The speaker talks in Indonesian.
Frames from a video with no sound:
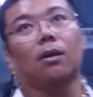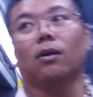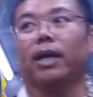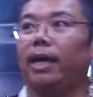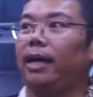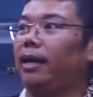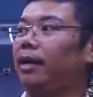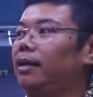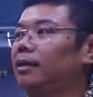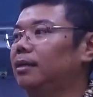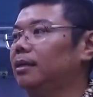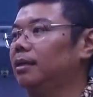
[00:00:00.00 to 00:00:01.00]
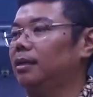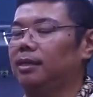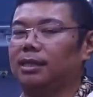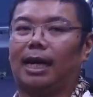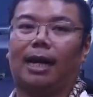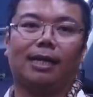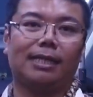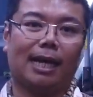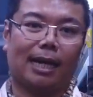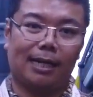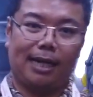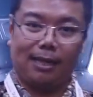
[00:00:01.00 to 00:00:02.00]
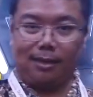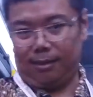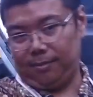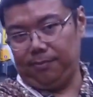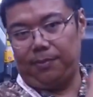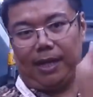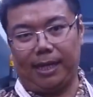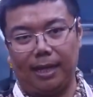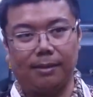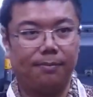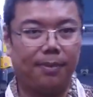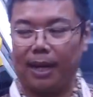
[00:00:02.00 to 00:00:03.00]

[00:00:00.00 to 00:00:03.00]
Oke, sekarang kita akan lihat bagian